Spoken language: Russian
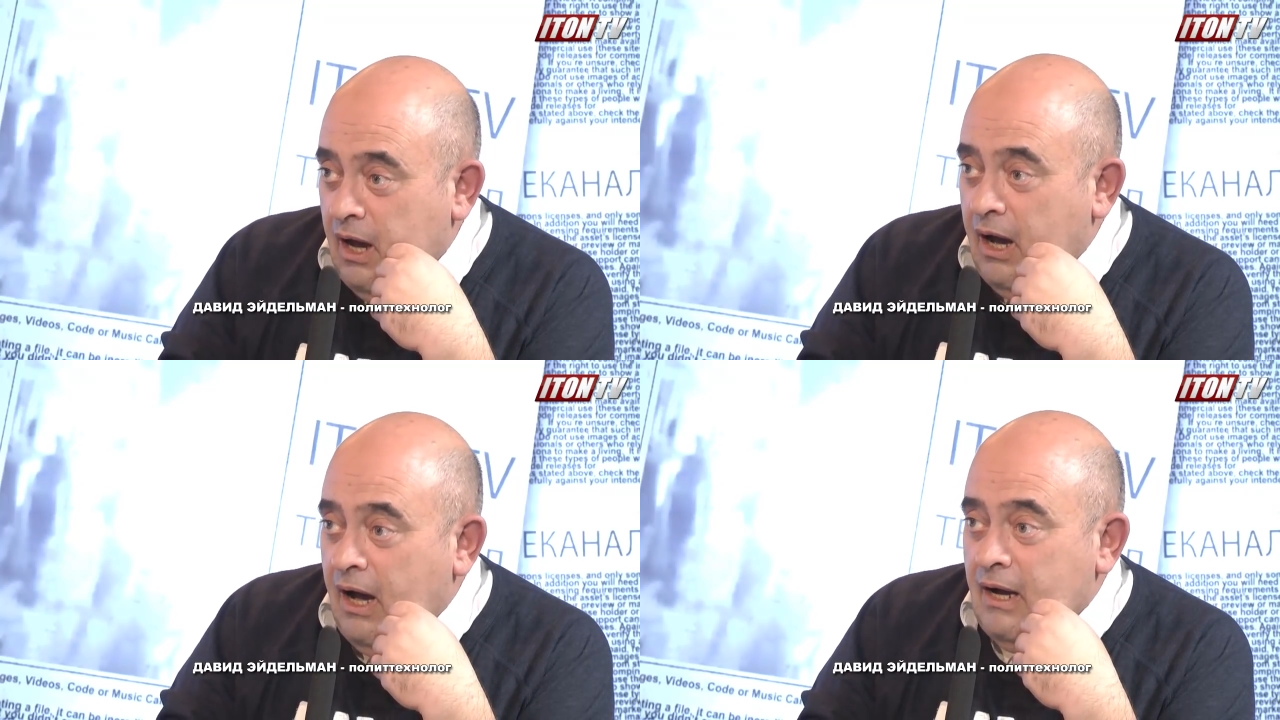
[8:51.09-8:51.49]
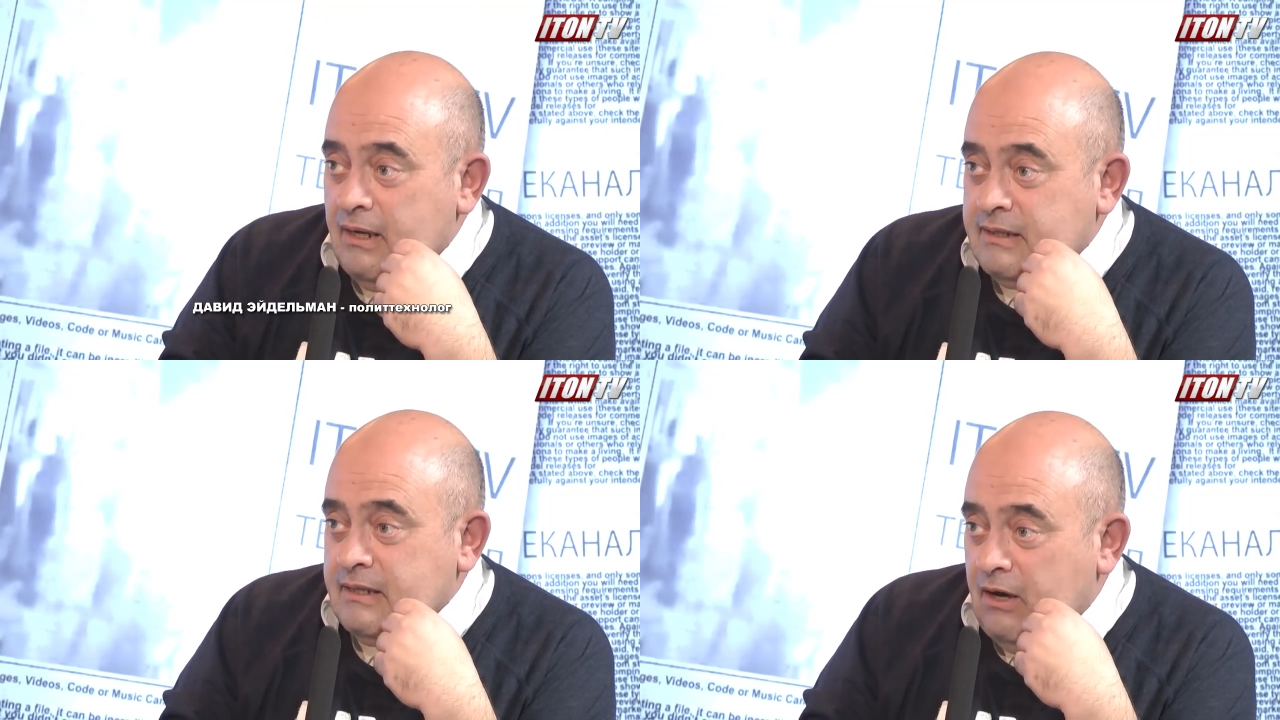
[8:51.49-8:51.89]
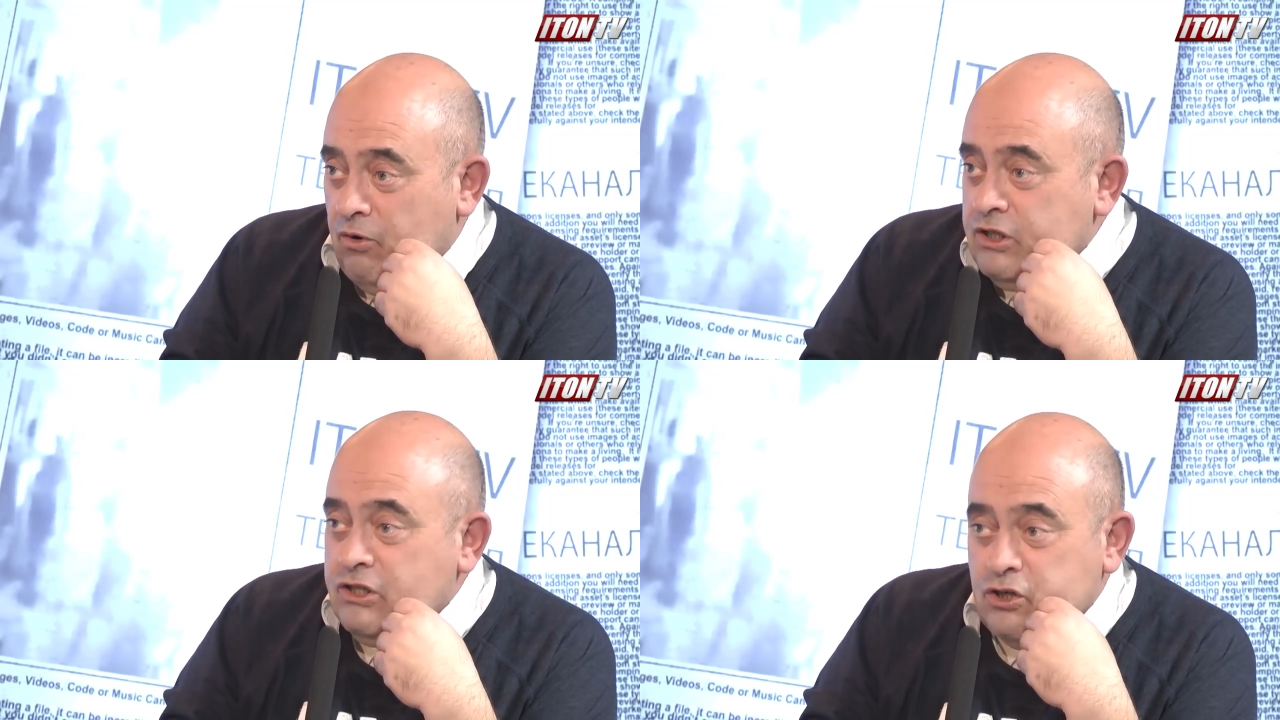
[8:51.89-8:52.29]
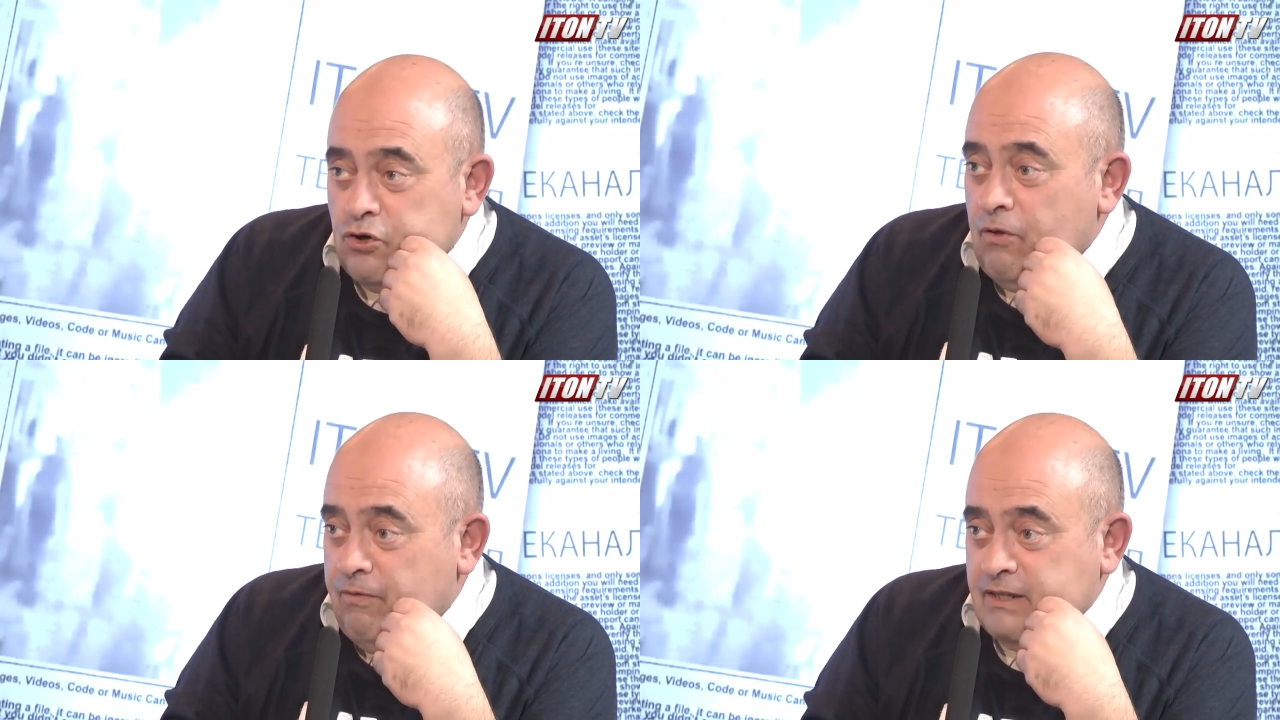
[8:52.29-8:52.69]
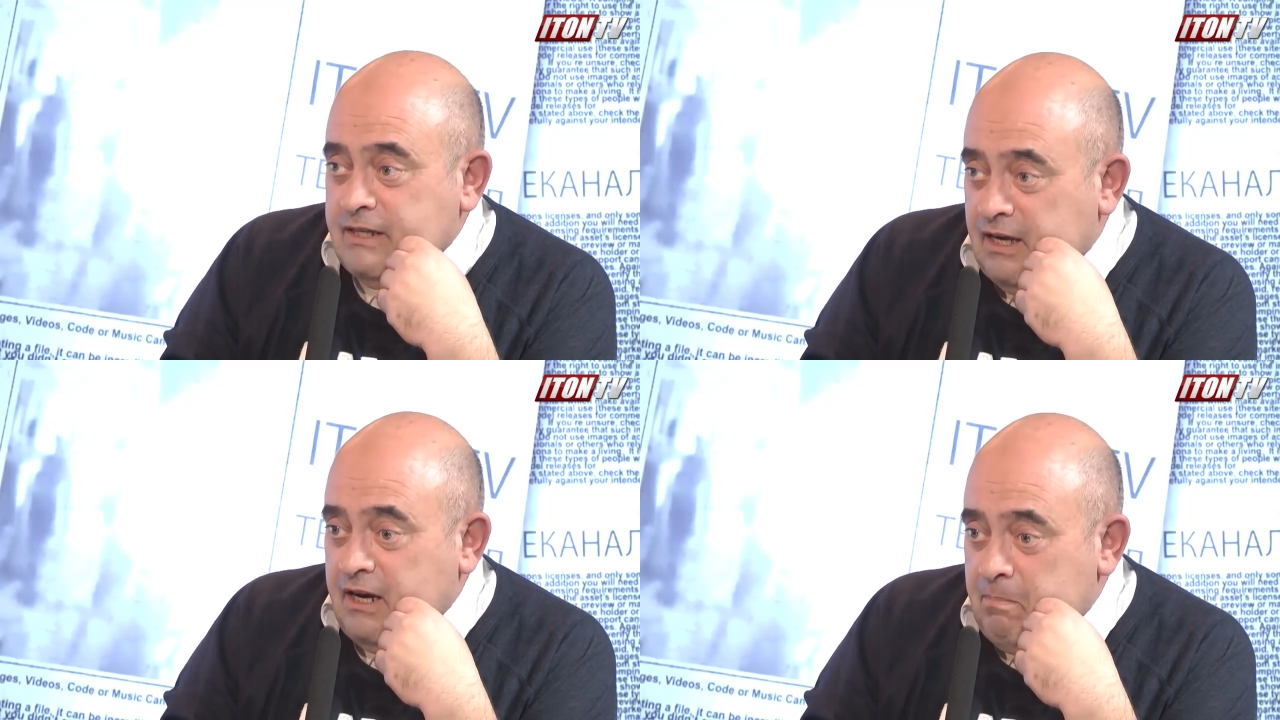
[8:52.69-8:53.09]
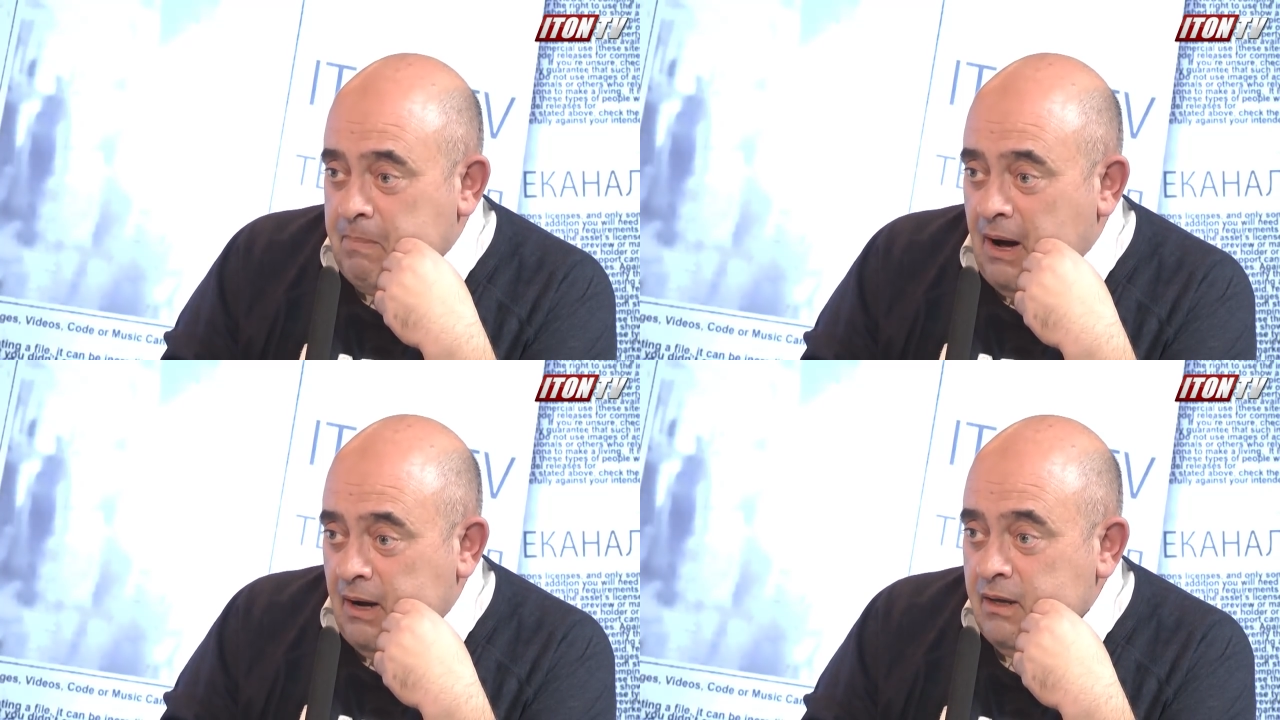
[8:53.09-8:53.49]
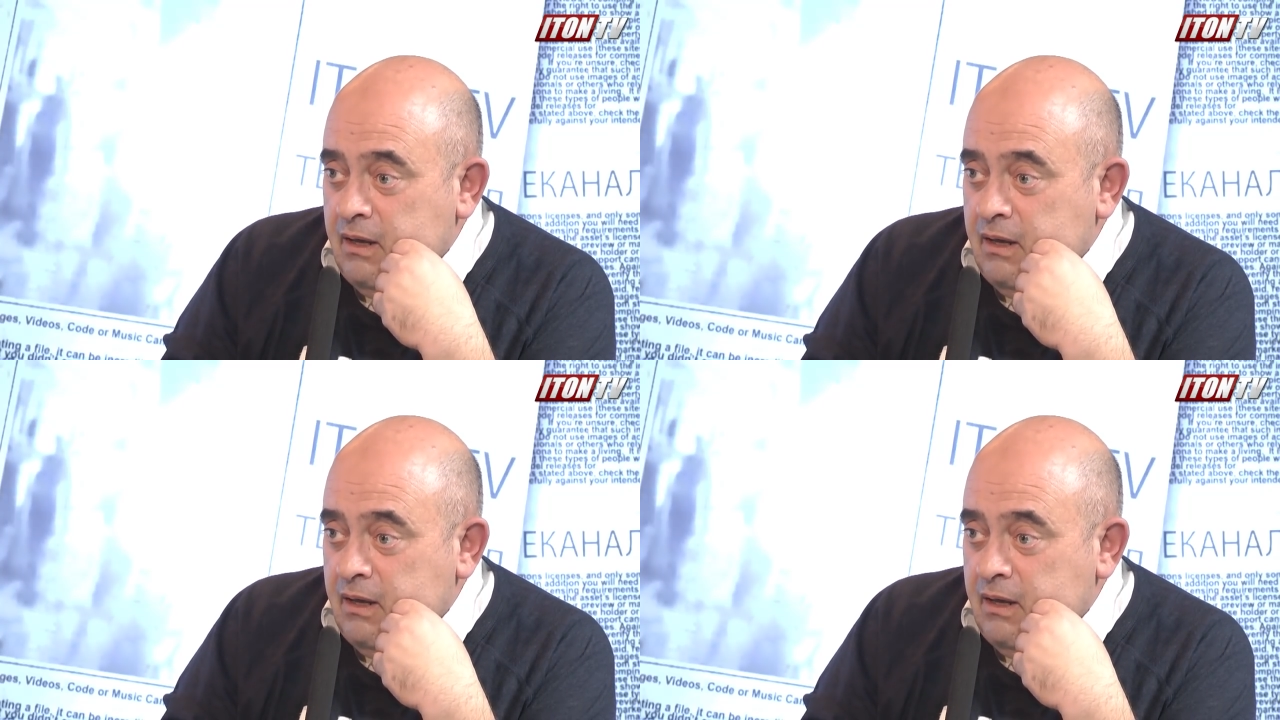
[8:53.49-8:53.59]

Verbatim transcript: а, с очень тяжелой версией гриппа.